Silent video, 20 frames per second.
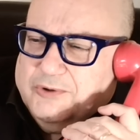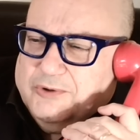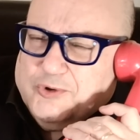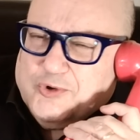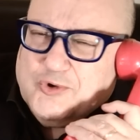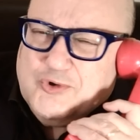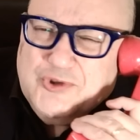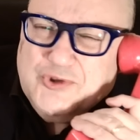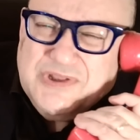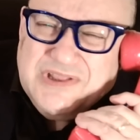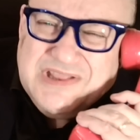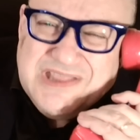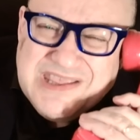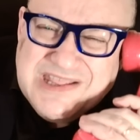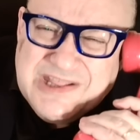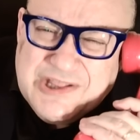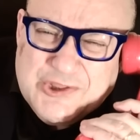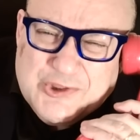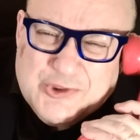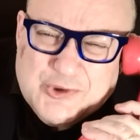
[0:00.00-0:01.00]

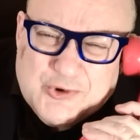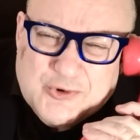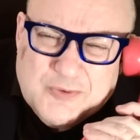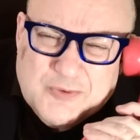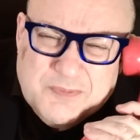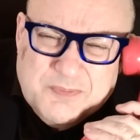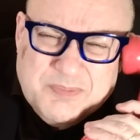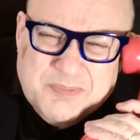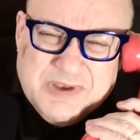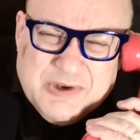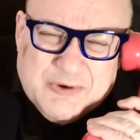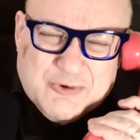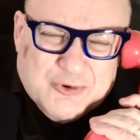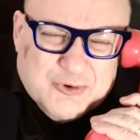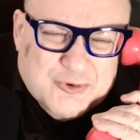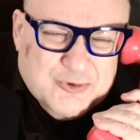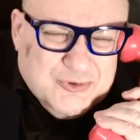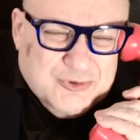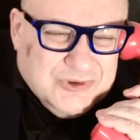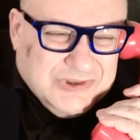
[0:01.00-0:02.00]
Contento, pero
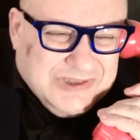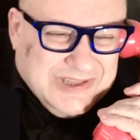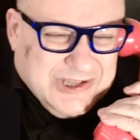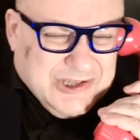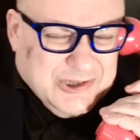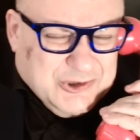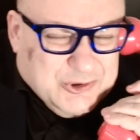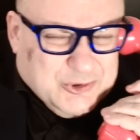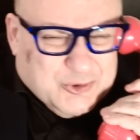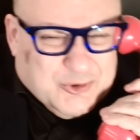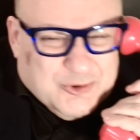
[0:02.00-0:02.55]
contento,